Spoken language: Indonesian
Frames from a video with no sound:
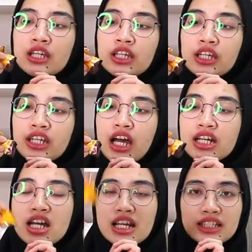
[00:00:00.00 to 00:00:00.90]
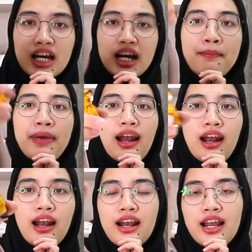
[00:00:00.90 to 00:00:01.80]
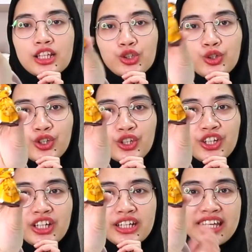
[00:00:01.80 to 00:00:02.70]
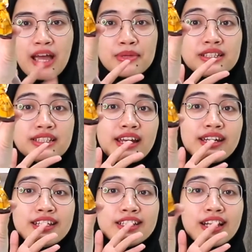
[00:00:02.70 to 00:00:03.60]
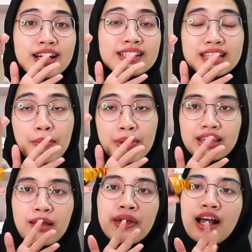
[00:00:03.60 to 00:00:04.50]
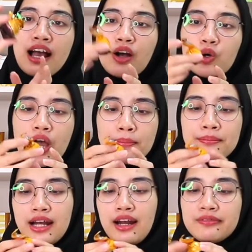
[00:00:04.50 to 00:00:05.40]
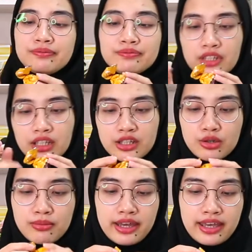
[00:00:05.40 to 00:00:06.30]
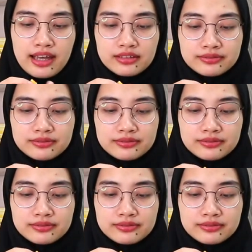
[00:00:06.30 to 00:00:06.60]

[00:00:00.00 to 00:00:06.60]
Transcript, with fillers: ini ada rasa karamel tuh dia menjadi rasa pertama yang aku ambil kita coba ya